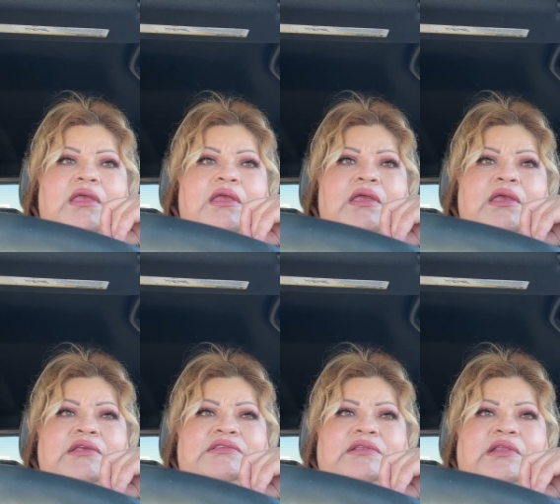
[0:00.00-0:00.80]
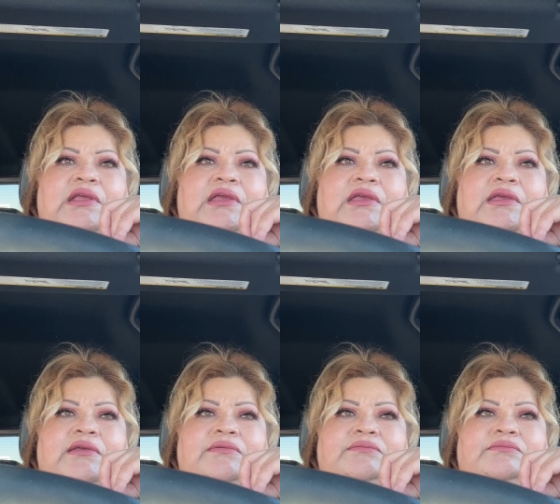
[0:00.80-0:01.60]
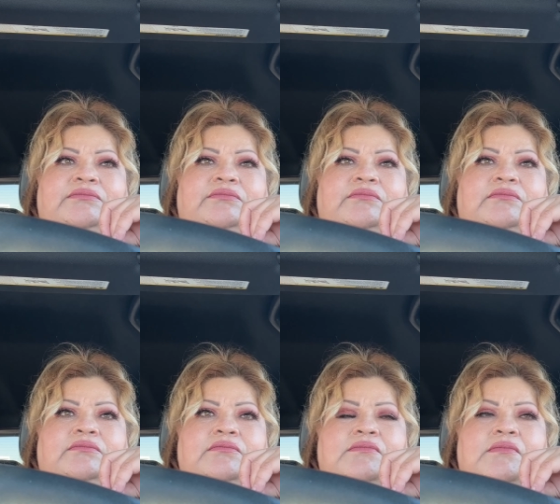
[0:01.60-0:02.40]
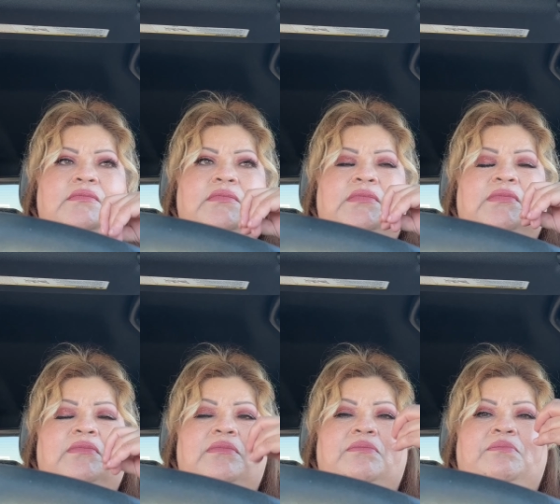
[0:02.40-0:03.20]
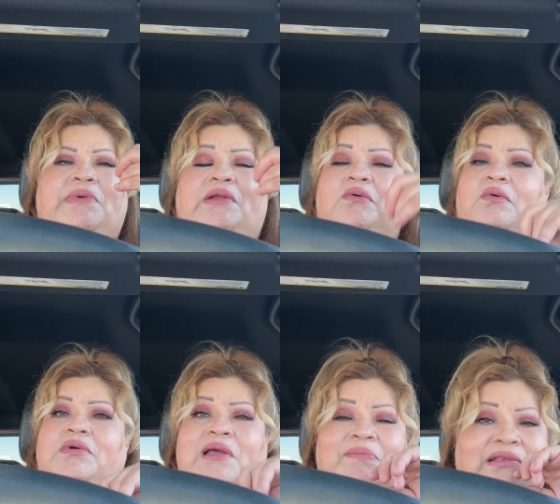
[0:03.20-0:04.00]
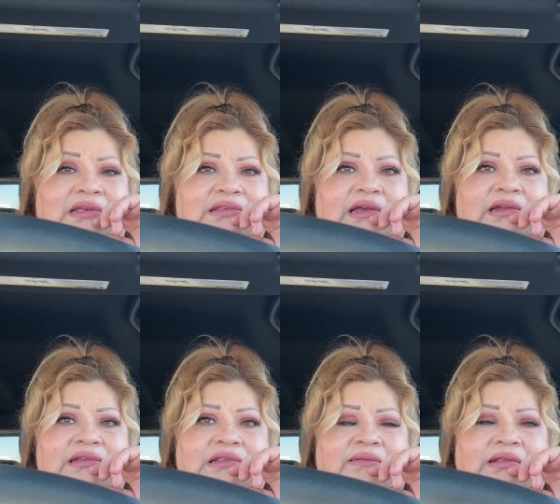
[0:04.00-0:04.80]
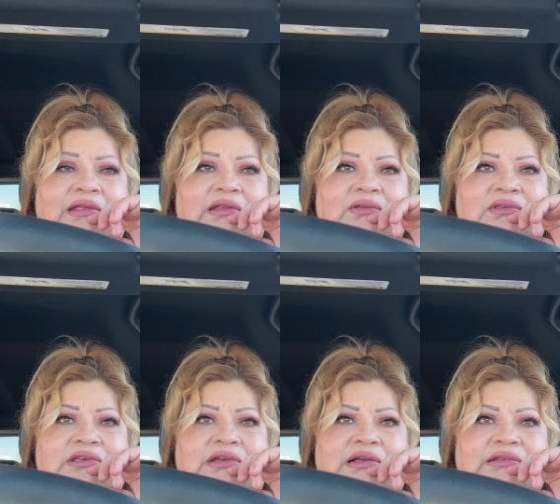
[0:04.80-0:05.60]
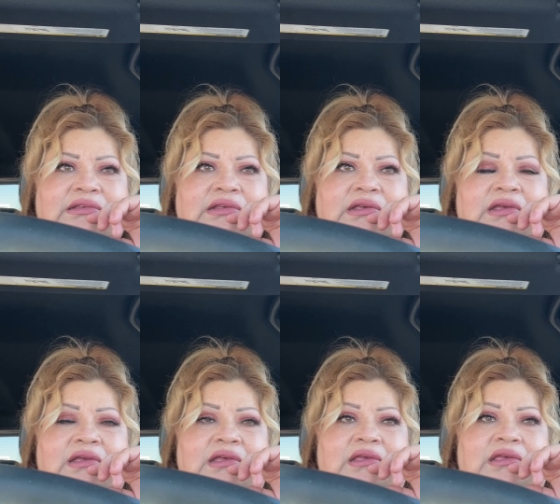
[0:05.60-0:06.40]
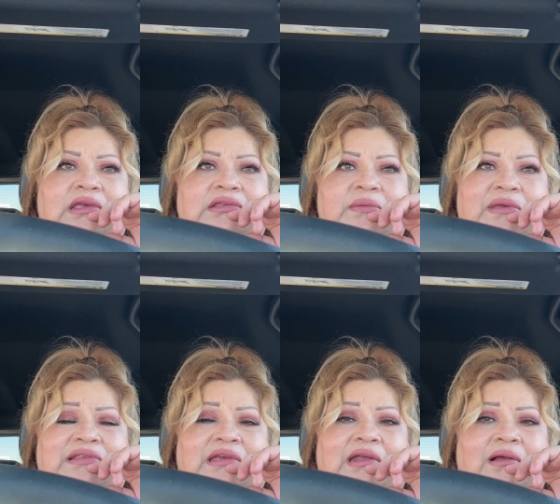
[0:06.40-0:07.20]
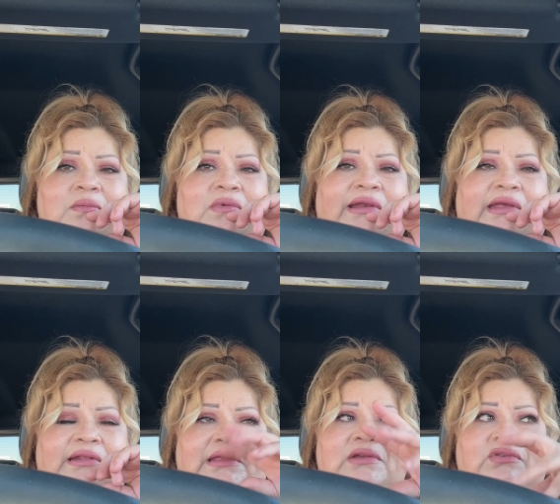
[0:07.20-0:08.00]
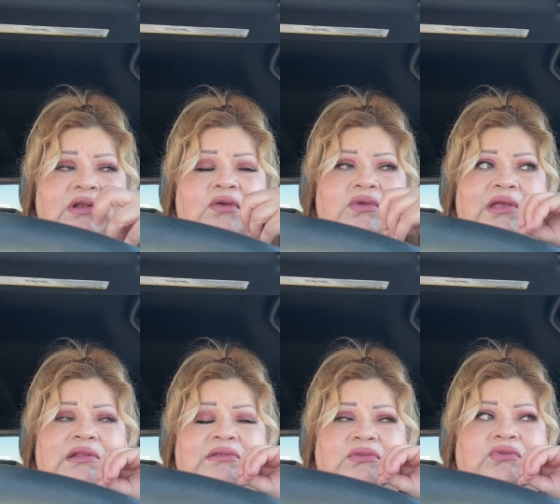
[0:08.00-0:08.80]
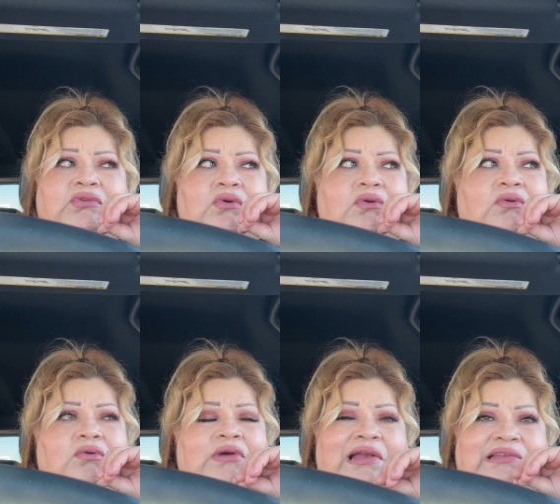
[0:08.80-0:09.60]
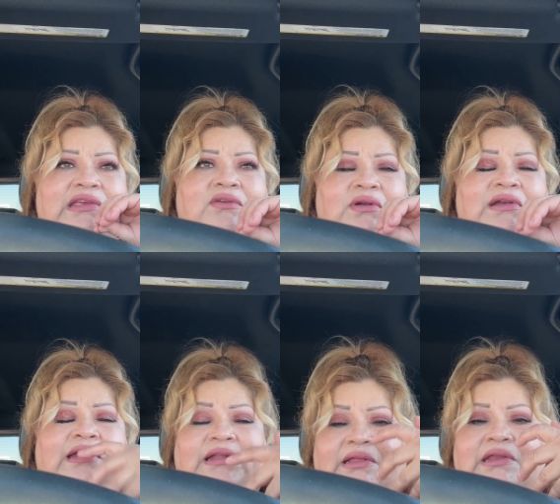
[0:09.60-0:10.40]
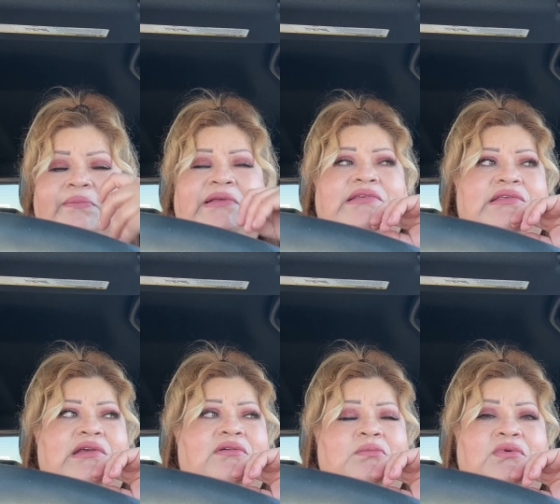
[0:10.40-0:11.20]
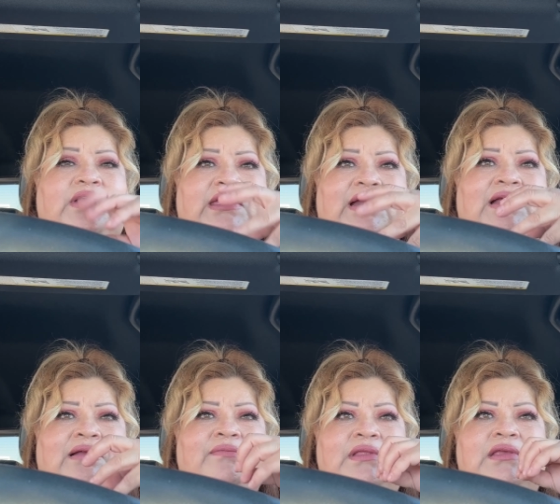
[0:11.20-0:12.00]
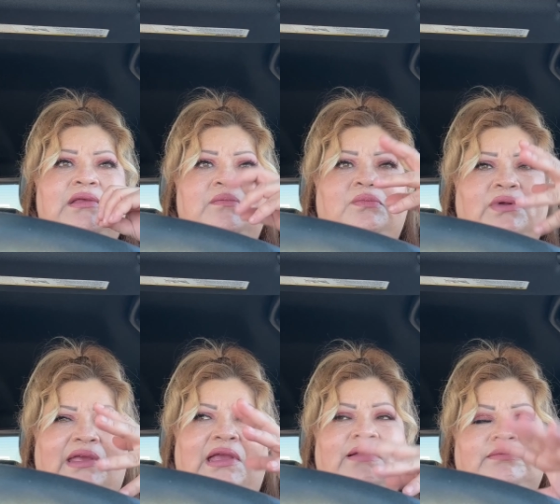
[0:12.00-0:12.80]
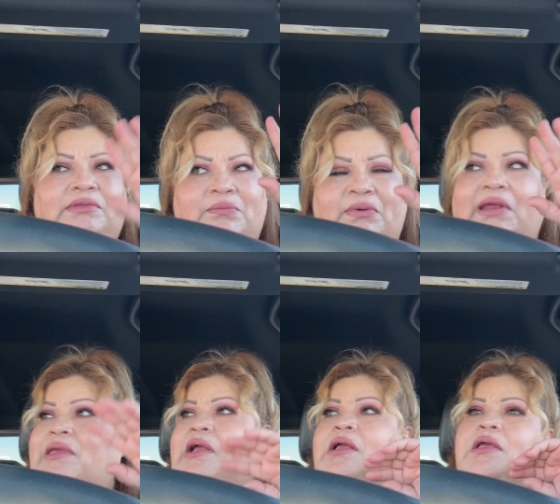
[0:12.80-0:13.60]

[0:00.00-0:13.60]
Este, mm, pero una paciencia que le estaba teniendo, chicas y se me hace que era como argentino, se le oía el tono al señor al que le tenía paciencia como que era por allá, de por allá.